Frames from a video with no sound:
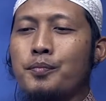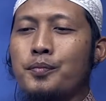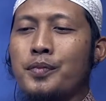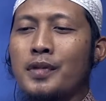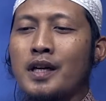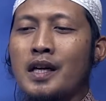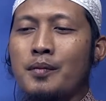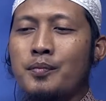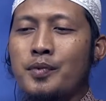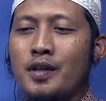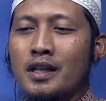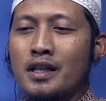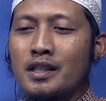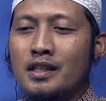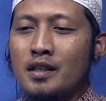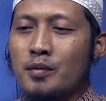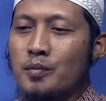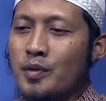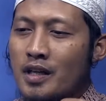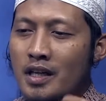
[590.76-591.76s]
berapa
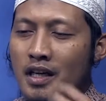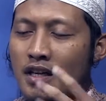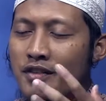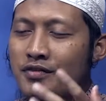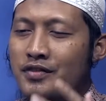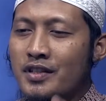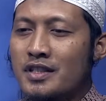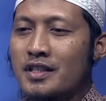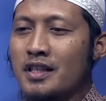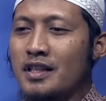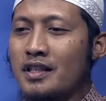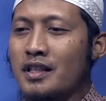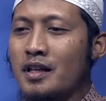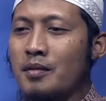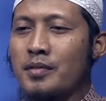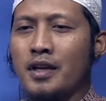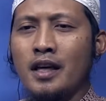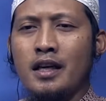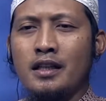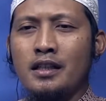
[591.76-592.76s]
kita bernafas
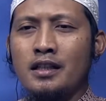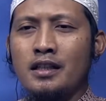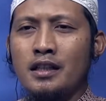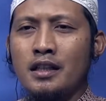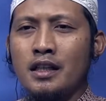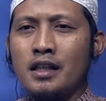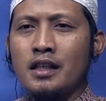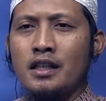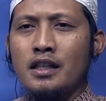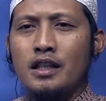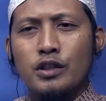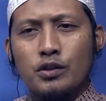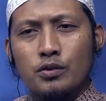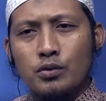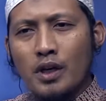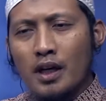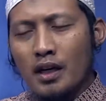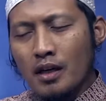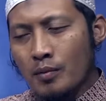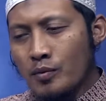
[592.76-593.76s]
setiap hari,
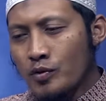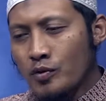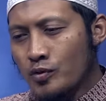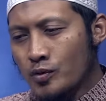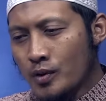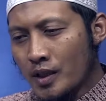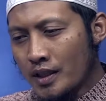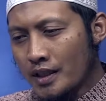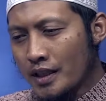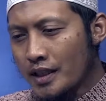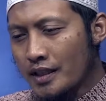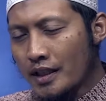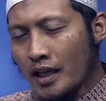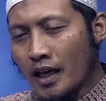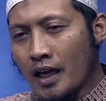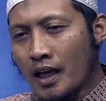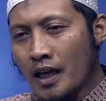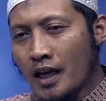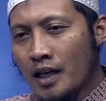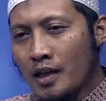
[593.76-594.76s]
itulah kebutuhan
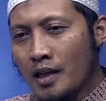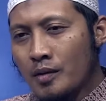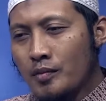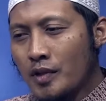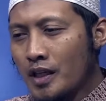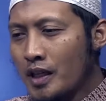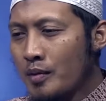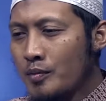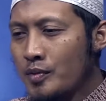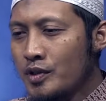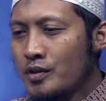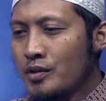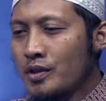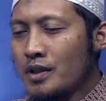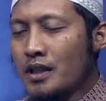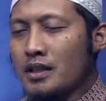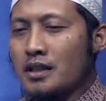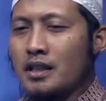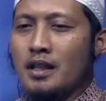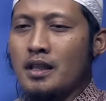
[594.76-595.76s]
kita. Maka betul
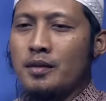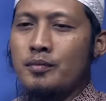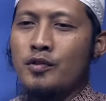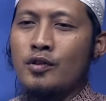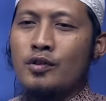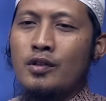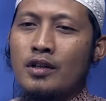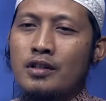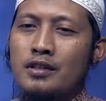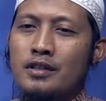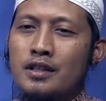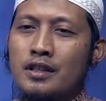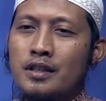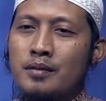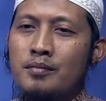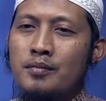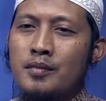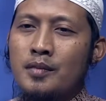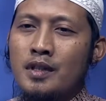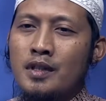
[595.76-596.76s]
kata Ibnu
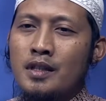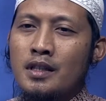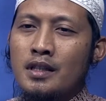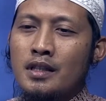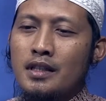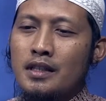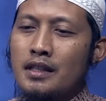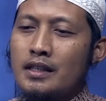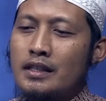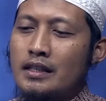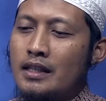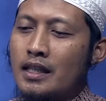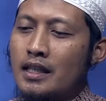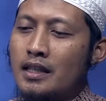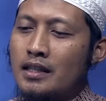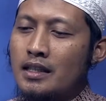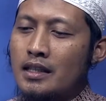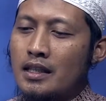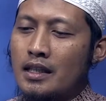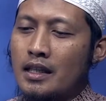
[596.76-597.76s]
Qayyim, ya di
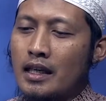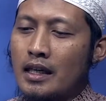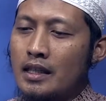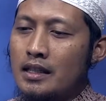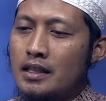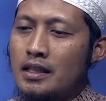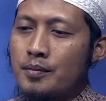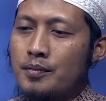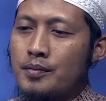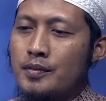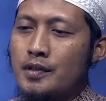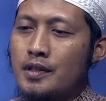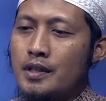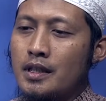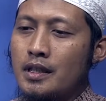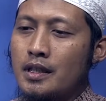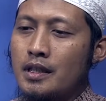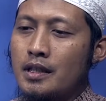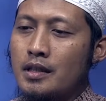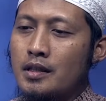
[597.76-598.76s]
antara adab
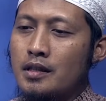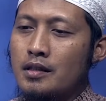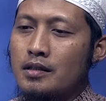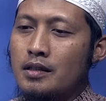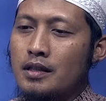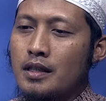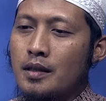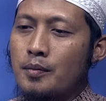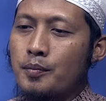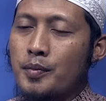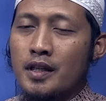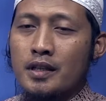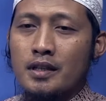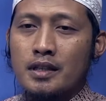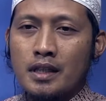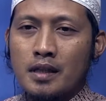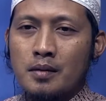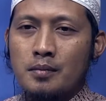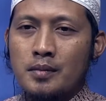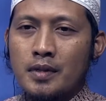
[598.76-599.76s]
yang yang
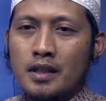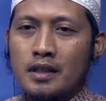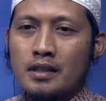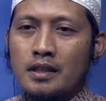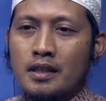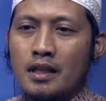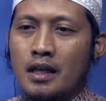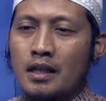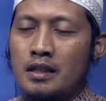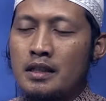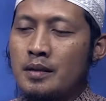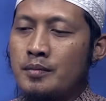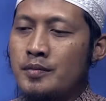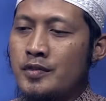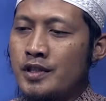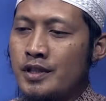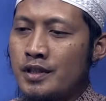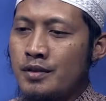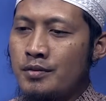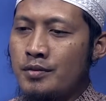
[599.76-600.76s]
pertama
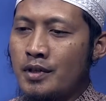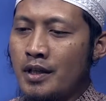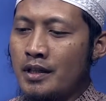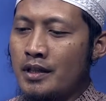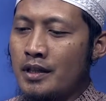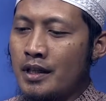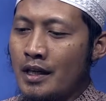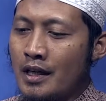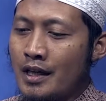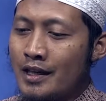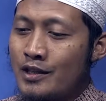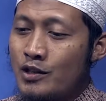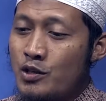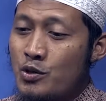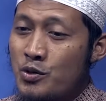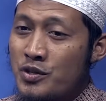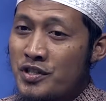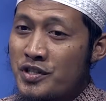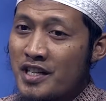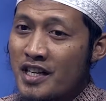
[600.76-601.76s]
terhadap jiwa adalah an
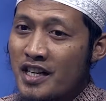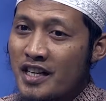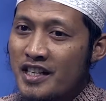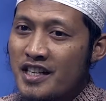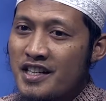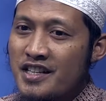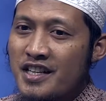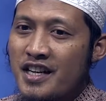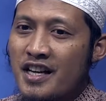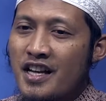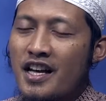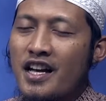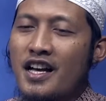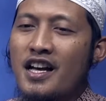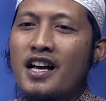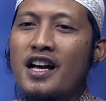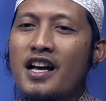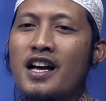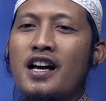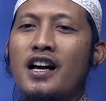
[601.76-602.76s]

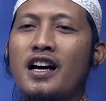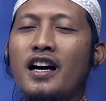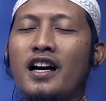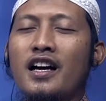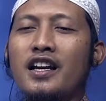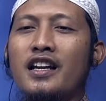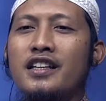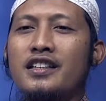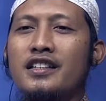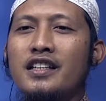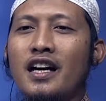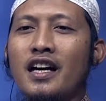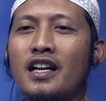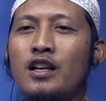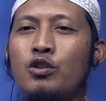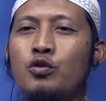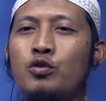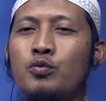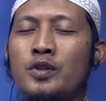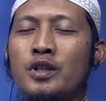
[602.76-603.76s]
yujahidaha ala
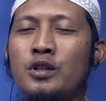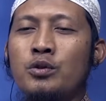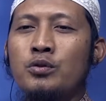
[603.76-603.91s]
ta'allumil